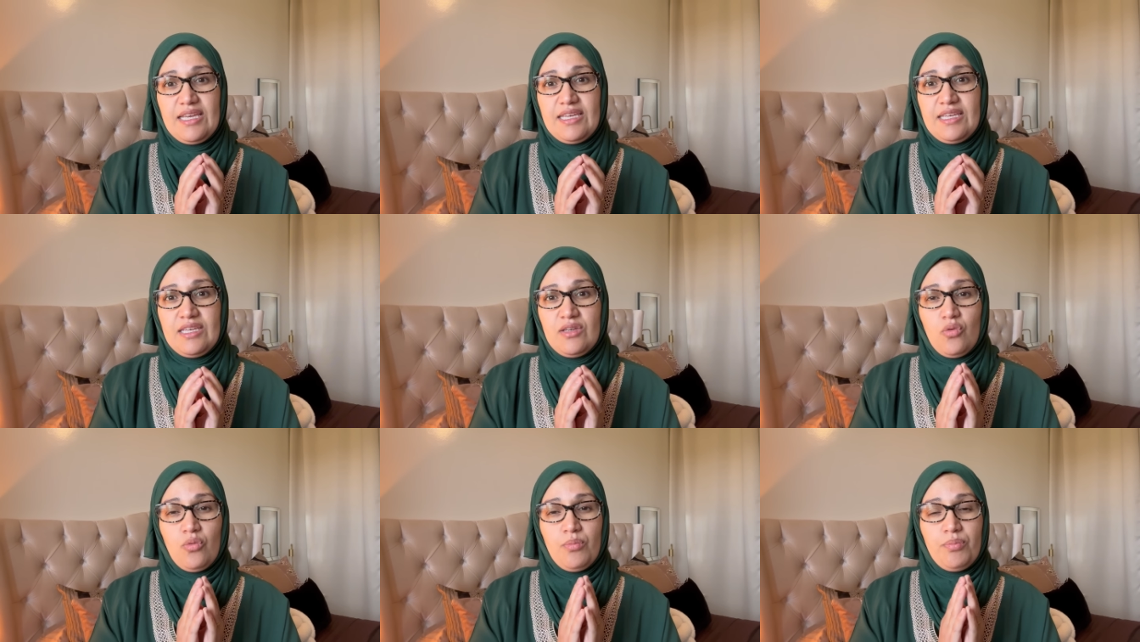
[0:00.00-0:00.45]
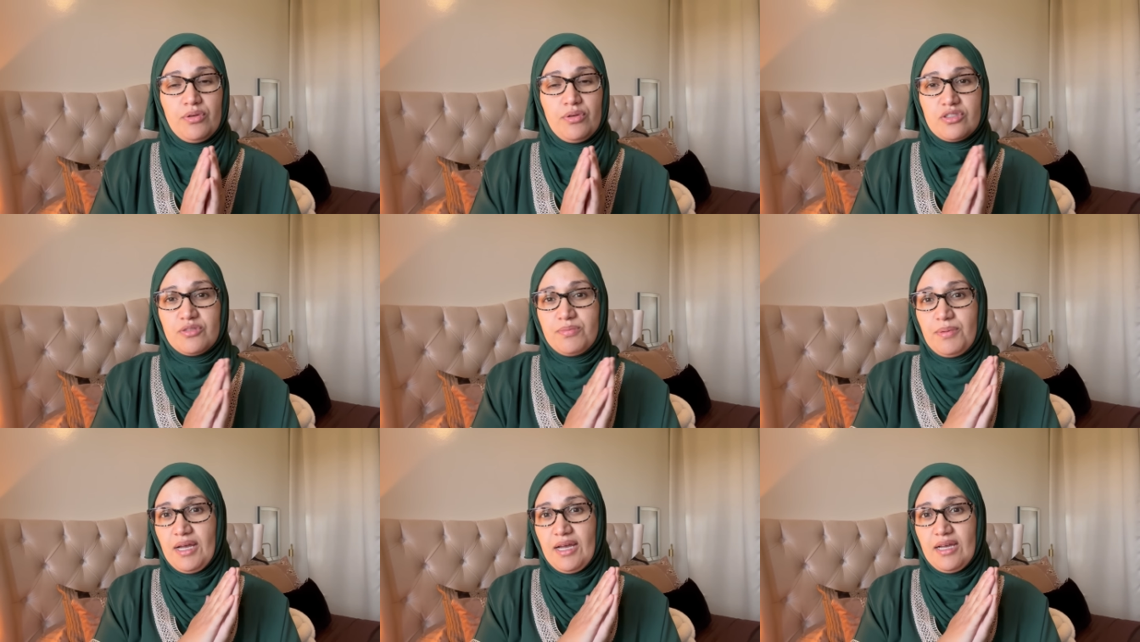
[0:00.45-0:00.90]
Et on
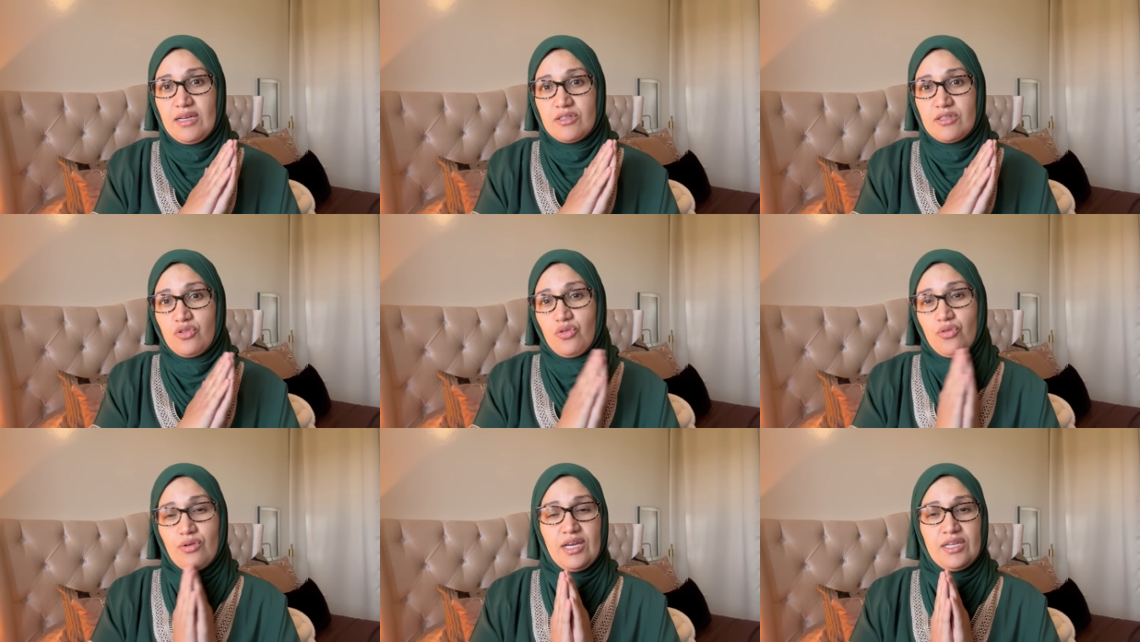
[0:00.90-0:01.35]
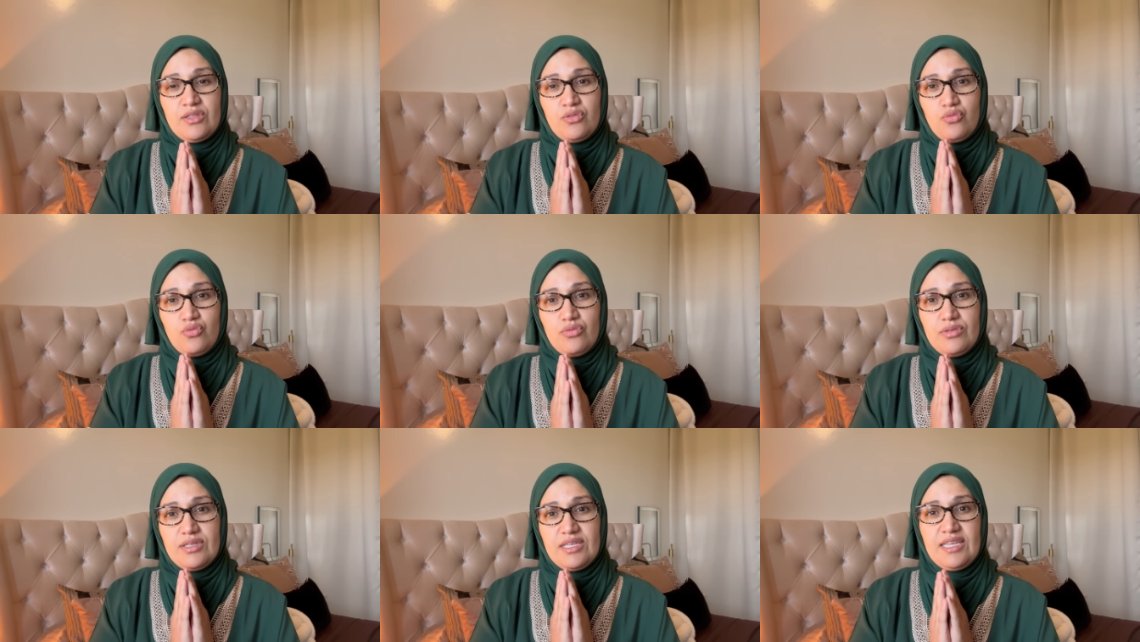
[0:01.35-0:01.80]
pense pas que à
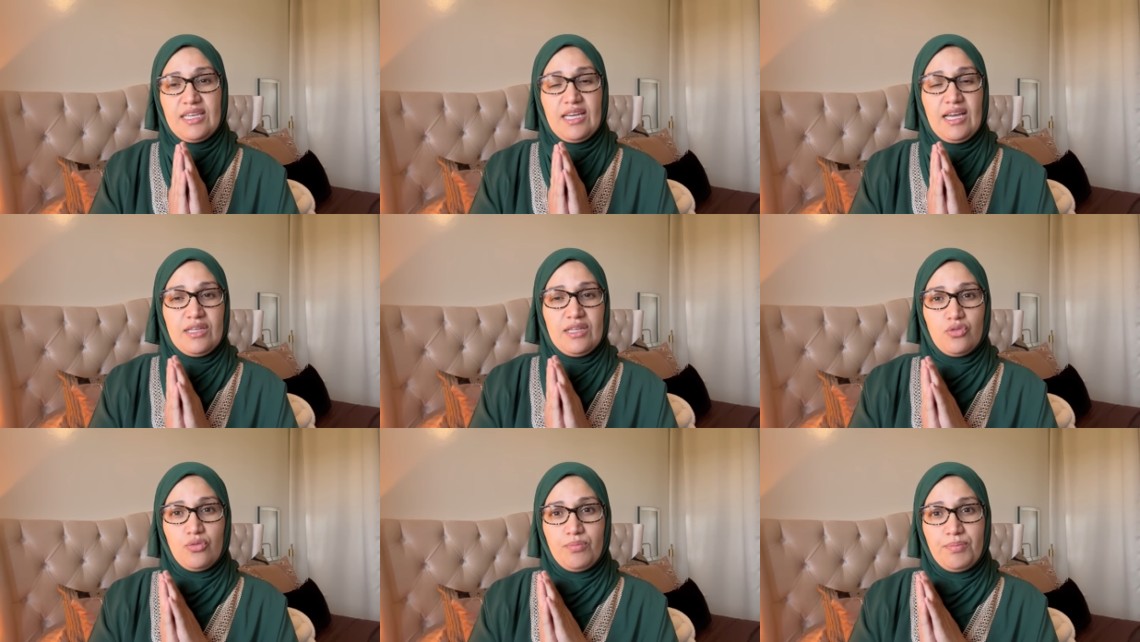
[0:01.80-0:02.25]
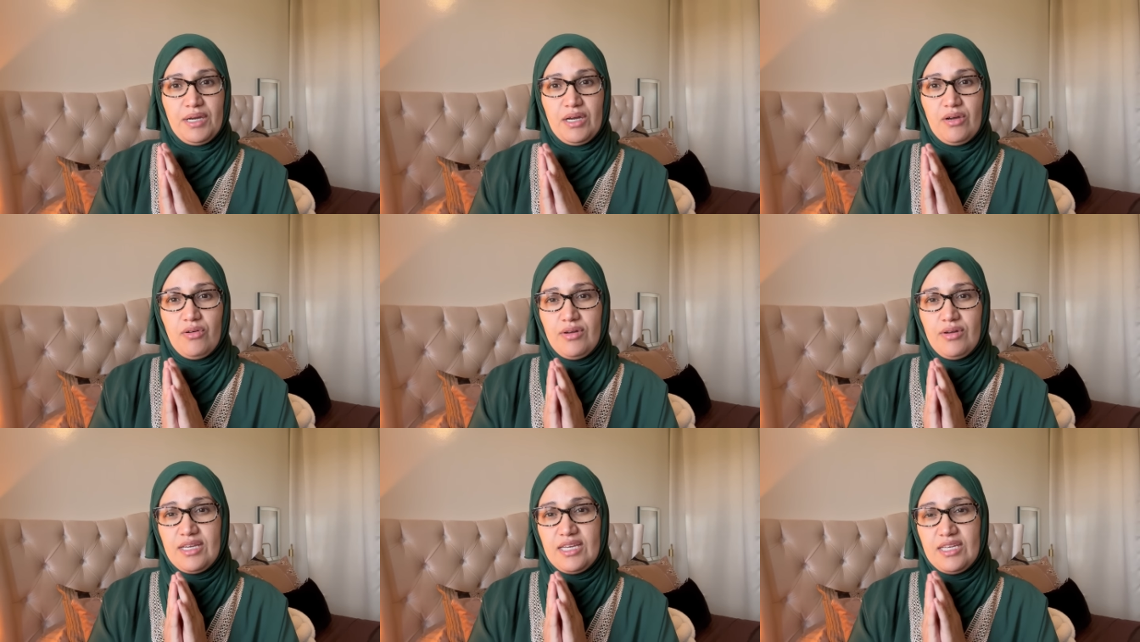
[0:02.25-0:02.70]
nous et à nos
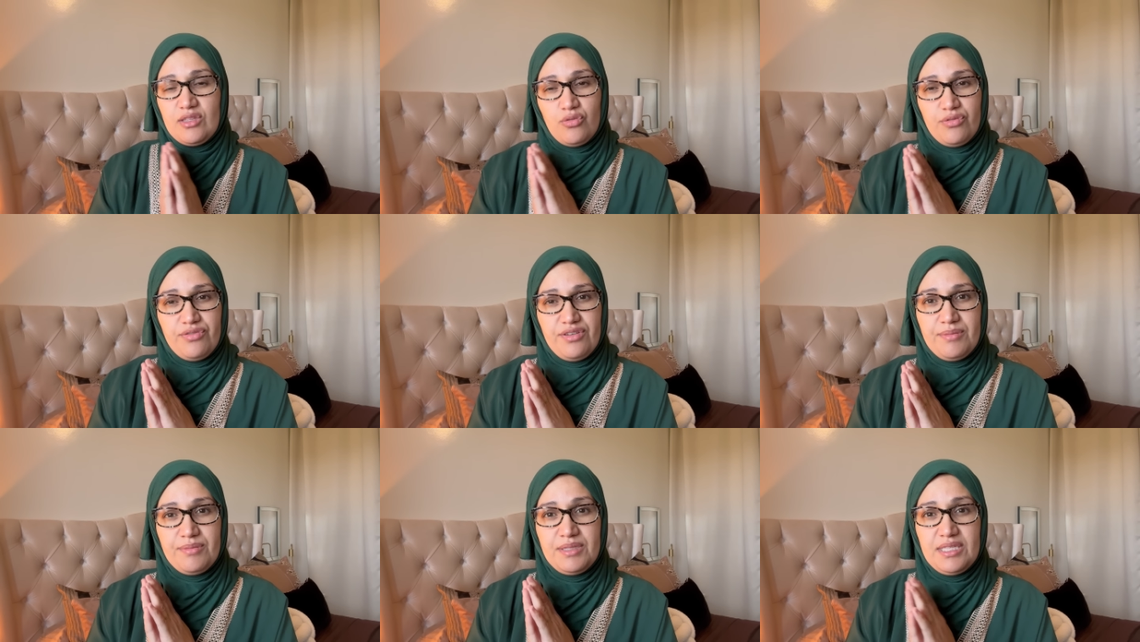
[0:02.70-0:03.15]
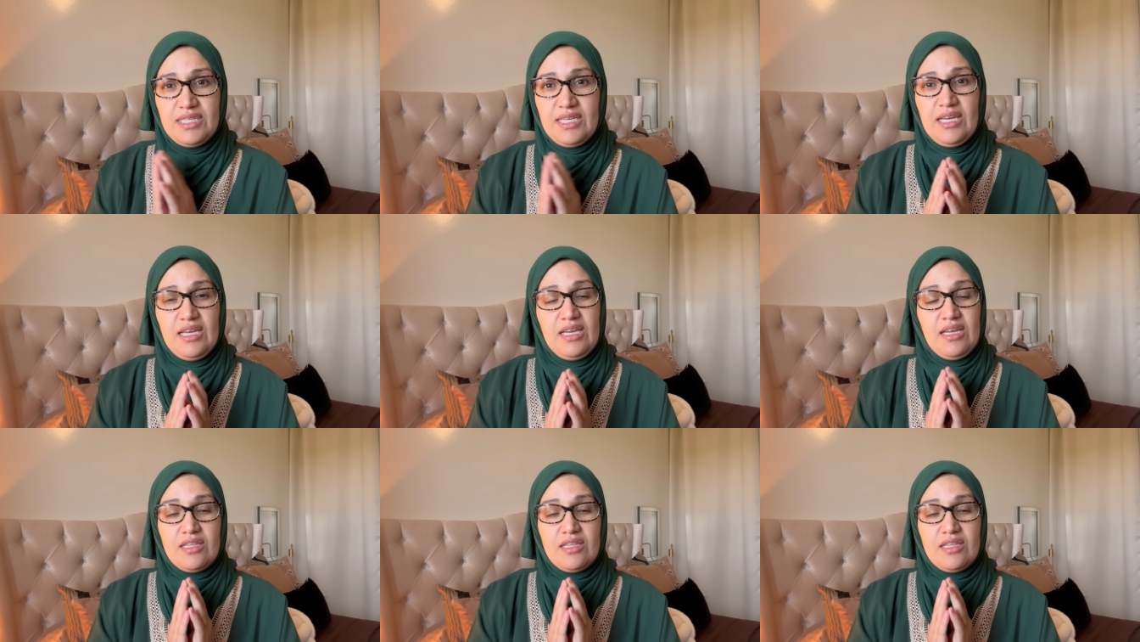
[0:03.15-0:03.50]
parents et à nos familles.